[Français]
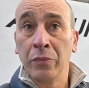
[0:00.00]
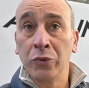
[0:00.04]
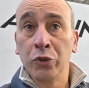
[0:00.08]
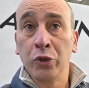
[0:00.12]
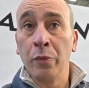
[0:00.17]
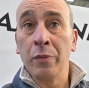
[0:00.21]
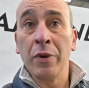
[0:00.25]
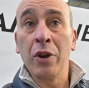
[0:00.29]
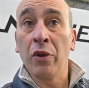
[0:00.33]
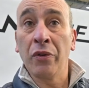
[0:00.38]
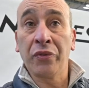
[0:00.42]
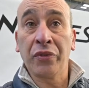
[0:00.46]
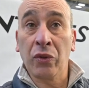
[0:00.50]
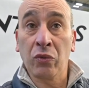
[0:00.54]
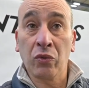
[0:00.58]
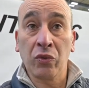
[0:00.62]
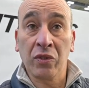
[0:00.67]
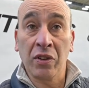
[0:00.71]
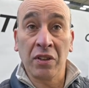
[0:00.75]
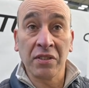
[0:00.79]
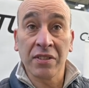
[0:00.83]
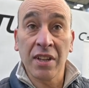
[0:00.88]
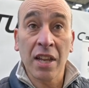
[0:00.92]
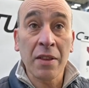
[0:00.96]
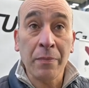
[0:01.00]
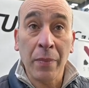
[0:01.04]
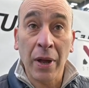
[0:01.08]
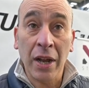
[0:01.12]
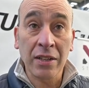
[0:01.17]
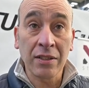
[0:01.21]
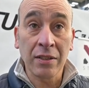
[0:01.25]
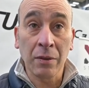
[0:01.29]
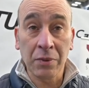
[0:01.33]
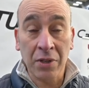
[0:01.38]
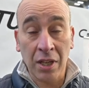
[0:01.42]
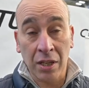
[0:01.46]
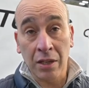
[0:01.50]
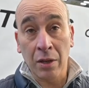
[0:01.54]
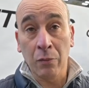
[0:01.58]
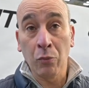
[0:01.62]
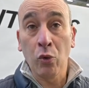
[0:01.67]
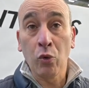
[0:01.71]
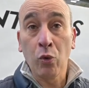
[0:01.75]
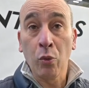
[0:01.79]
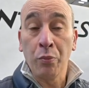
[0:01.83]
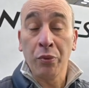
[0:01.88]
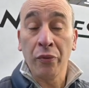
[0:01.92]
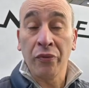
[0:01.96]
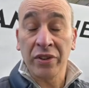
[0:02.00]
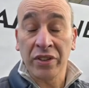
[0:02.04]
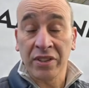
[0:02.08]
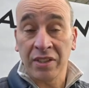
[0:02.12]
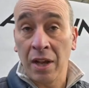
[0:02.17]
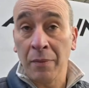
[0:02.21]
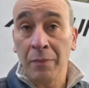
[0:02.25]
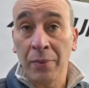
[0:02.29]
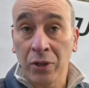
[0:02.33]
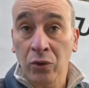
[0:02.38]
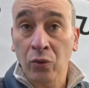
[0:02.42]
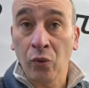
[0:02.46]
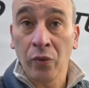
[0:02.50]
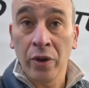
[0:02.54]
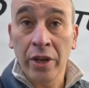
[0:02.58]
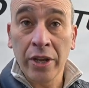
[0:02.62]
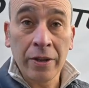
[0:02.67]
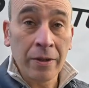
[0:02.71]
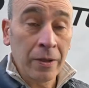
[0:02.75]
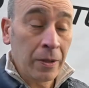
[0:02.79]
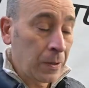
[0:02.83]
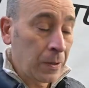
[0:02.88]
de 1967 par exemple, qui était beaucoup plus simple à trouver.